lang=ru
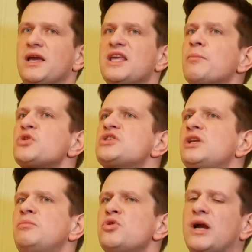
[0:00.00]
Я просто
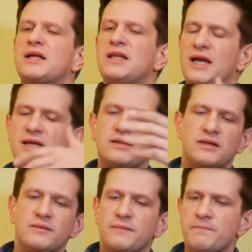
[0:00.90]
не люблю, когда
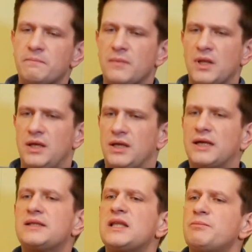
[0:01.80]
это,
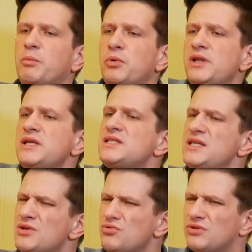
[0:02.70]
когда это
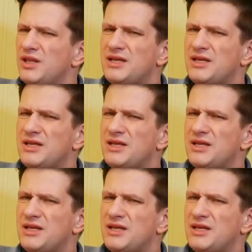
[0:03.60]
популяризируют